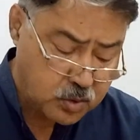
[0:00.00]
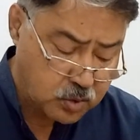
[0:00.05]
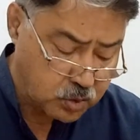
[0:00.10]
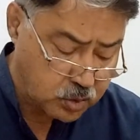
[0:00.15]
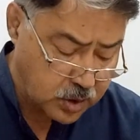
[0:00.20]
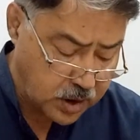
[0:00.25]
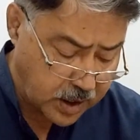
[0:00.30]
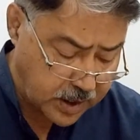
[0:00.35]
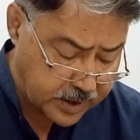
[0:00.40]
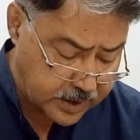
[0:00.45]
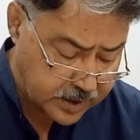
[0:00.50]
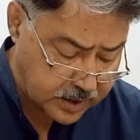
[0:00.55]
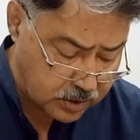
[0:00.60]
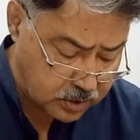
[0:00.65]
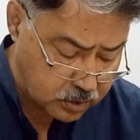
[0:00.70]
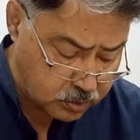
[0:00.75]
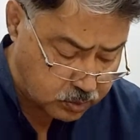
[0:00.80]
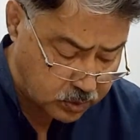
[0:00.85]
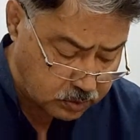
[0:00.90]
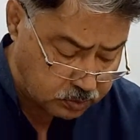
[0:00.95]
उलाए का
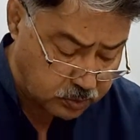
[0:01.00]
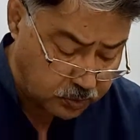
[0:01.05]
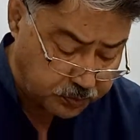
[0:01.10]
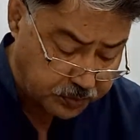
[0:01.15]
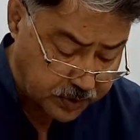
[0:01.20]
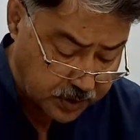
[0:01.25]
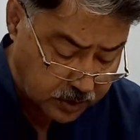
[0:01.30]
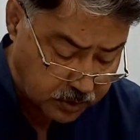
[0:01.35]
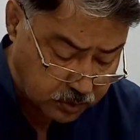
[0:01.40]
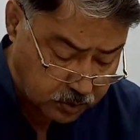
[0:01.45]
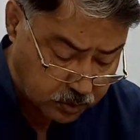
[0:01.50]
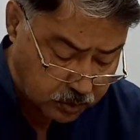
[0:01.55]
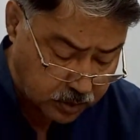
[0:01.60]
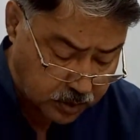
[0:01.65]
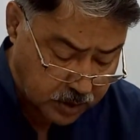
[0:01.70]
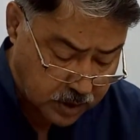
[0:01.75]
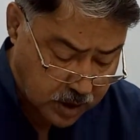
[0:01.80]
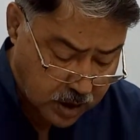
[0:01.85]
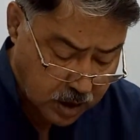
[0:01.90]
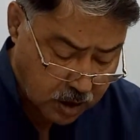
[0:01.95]

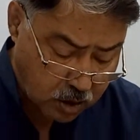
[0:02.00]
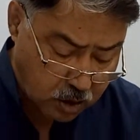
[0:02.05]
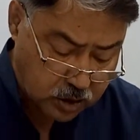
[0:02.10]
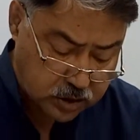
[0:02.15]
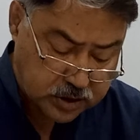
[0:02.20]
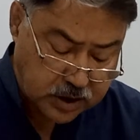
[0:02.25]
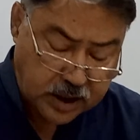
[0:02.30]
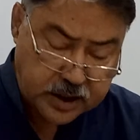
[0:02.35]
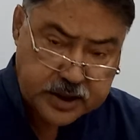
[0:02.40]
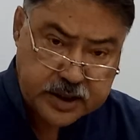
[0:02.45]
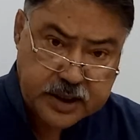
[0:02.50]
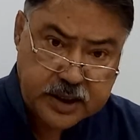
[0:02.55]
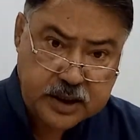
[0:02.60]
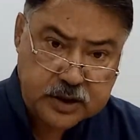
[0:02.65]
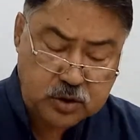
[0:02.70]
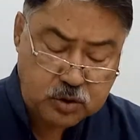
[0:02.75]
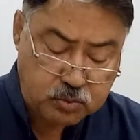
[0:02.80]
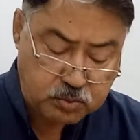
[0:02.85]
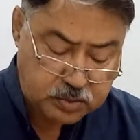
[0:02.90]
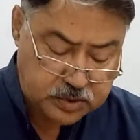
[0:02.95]
हमल और चाहिए कि
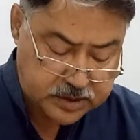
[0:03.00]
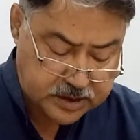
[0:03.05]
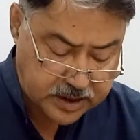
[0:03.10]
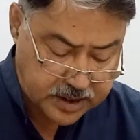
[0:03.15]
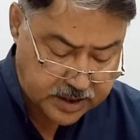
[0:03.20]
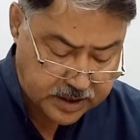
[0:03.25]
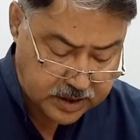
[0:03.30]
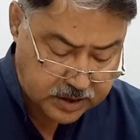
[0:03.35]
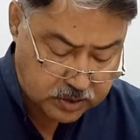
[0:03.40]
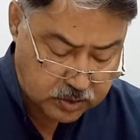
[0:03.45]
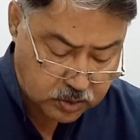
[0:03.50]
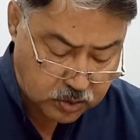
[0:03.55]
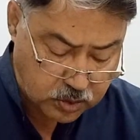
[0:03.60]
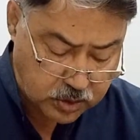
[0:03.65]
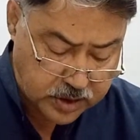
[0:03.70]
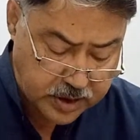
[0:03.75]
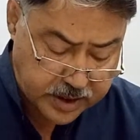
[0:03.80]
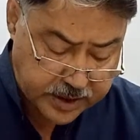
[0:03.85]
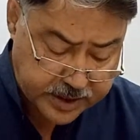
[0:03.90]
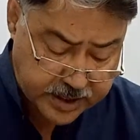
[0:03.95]
तुम में से एक ग्रोह
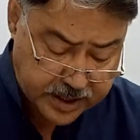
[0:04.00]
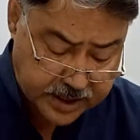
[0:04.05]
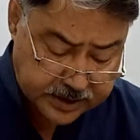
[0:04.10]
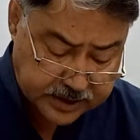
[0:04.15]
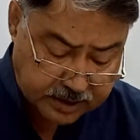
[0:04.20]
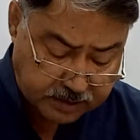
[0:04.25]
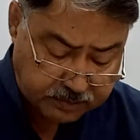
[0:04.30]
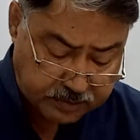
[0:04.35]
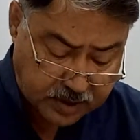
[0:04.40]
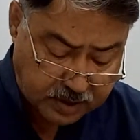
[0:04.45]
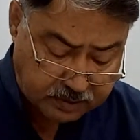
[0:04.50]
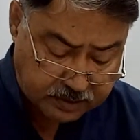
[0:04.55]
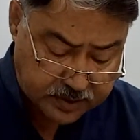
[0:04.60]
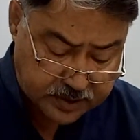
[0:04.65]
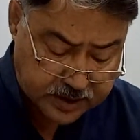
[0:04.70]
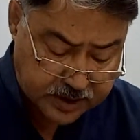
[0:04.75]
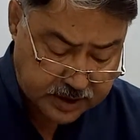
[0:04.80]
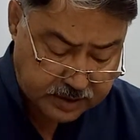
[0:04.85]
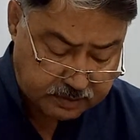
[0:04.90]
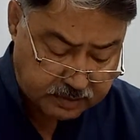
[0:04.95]
नेकी की तरफ दावत
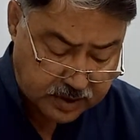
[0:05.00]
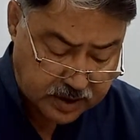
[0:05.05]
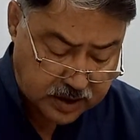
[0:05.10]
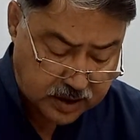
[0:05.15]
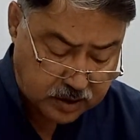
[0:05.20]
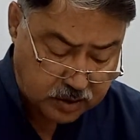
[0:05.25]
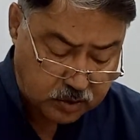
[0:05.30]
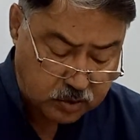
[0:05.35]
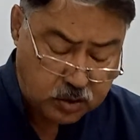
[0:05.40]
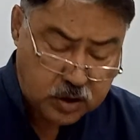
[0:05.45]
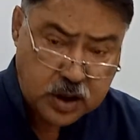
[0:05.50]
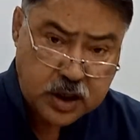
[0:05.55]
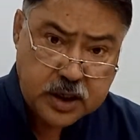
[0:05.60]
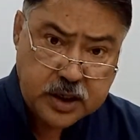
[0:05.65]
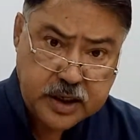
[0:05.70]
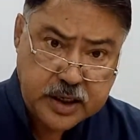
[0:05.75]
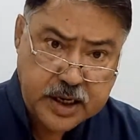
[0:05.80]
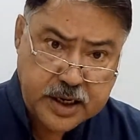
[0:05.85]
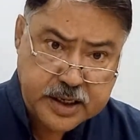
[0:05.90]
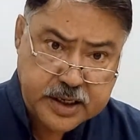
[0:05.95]
देने वाला हो
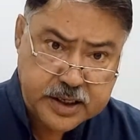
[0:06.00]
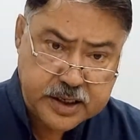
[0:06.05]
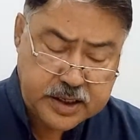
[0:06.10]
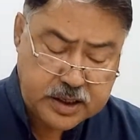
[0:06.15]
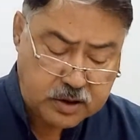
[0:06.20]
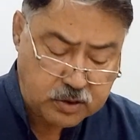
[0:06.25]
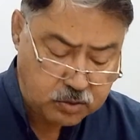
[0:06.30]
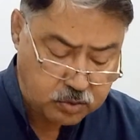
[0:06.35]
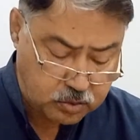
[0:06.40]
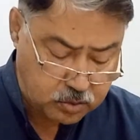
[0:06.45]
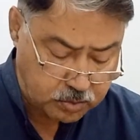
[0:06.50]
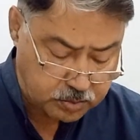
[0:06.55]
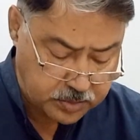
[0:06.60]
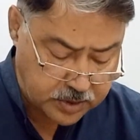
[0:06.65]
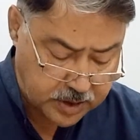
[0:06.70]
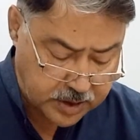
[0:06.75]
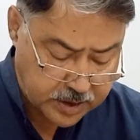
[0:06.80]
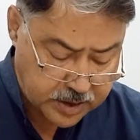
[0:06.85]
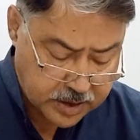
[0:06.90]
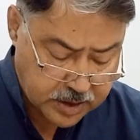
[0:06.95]
नेकी का हुक्म
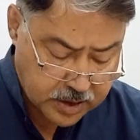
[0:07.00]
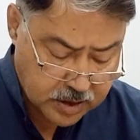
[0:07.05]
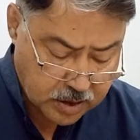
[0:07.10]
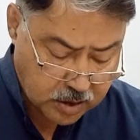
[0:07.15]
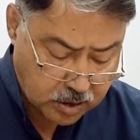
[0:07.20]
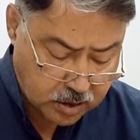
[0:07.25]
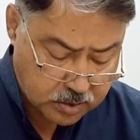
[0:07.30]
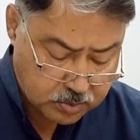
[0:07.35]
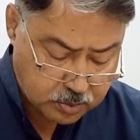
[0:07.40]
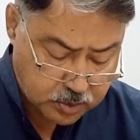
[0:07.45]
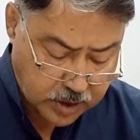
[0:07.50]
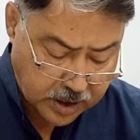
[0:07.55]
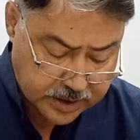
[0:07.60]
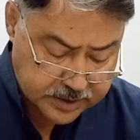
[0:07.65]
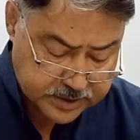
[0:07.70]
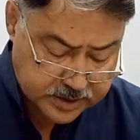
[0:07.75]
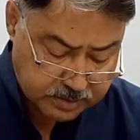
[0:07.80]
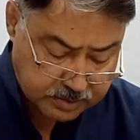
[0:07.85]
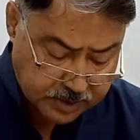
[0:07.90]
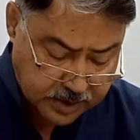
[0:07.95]
दे और बुराई
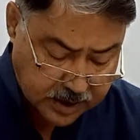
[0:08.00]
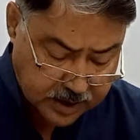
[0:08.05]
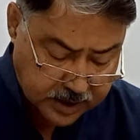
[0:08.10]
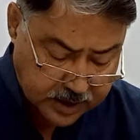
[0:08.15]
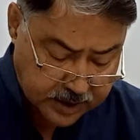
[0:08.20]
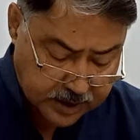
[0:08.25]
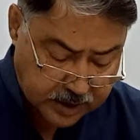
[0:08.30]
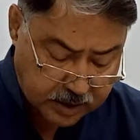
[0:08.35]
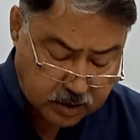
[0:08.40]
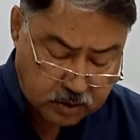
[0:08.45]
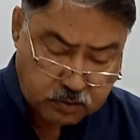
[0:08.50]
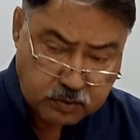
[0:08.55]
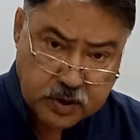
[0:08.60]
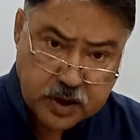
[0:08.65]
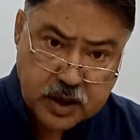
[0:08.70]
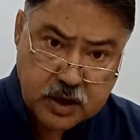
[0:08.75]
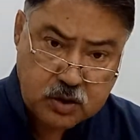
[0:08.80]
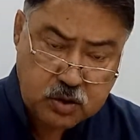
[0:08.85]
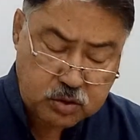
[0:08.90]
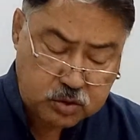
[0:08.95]
से मना करे और
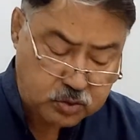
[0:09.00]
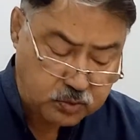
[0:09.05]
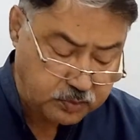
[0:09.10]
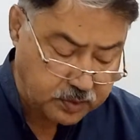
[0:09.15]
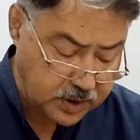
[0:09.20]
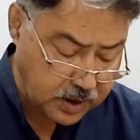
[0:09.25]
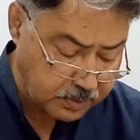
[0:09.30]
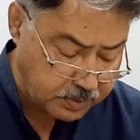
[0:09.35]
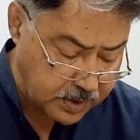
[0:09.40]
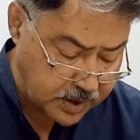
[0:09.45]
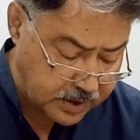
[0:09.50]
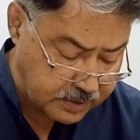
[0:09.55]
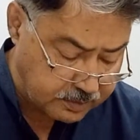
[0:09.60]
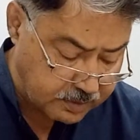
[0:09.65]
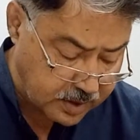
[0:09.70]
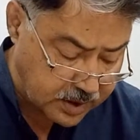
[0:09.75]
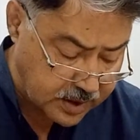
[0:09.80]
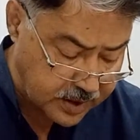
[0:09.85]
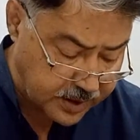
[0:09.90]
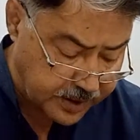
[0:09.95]
वही लोग तो फला पाने
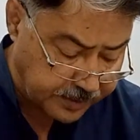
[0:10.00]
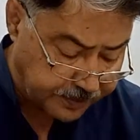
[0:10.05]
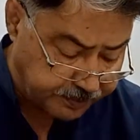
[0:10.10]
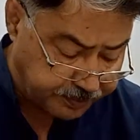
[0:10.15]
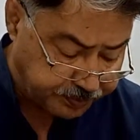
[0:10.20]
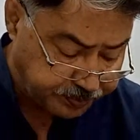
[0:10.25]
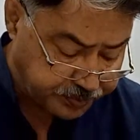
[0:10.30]
वाले हैं